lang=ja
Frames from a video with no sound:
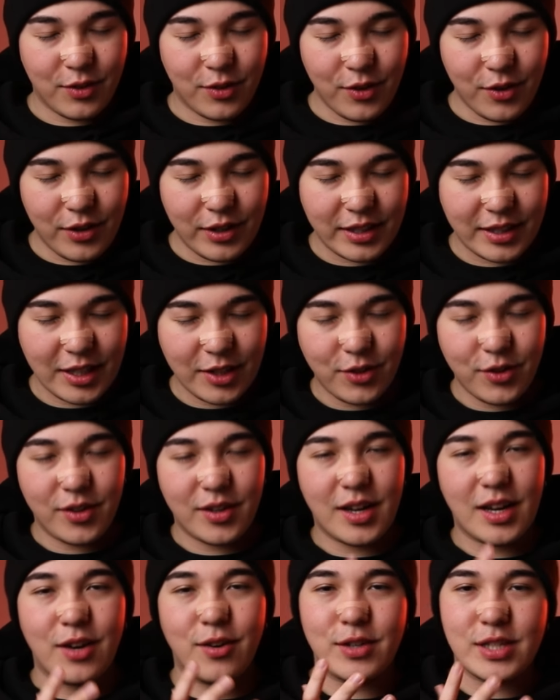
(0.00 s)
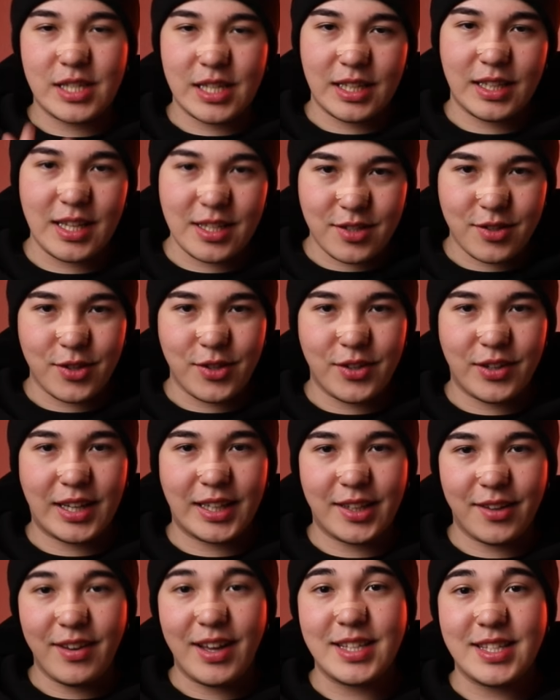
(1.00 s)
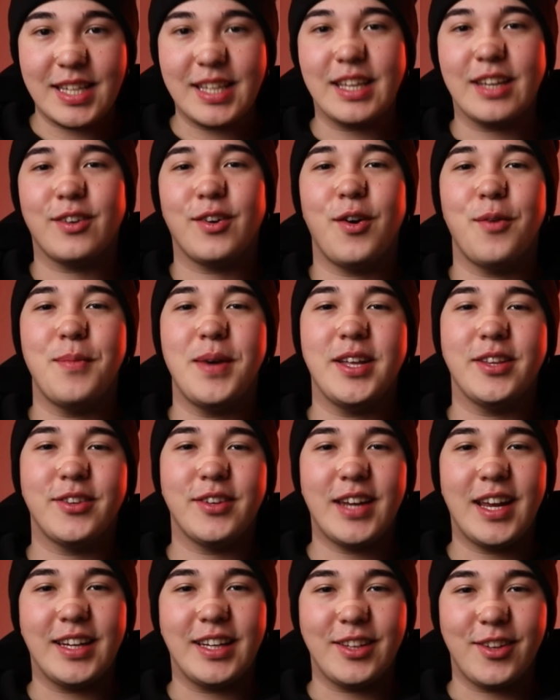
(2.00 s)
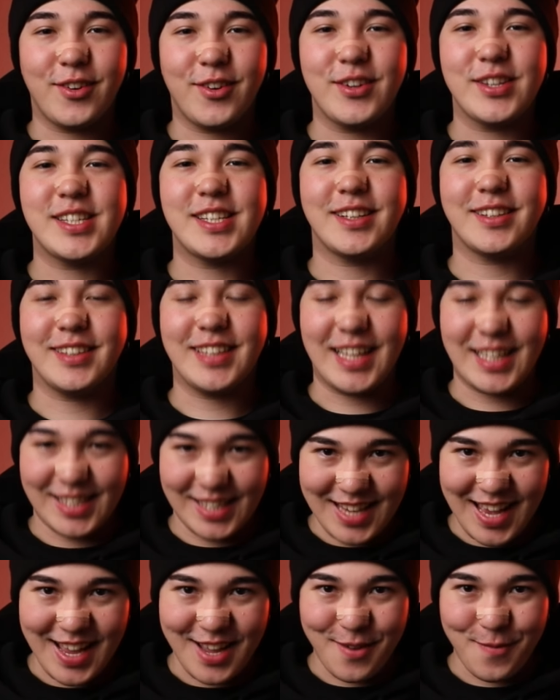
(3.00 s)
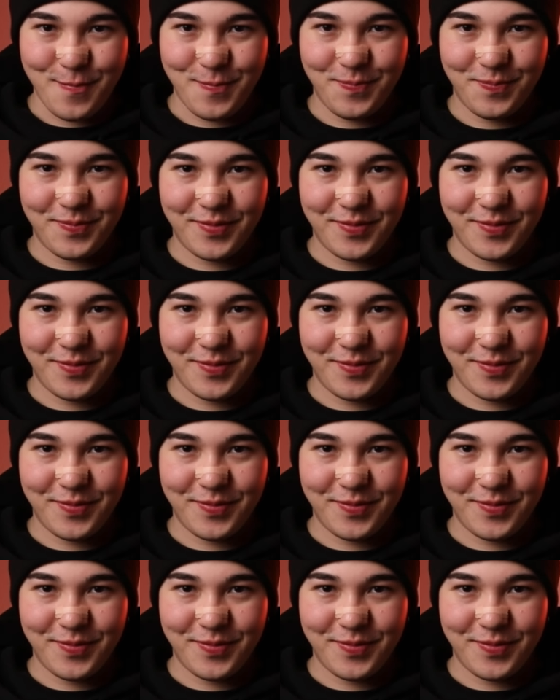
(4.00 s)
こういった動画が欲しいですという方は、ぜひコメント欄に残してください。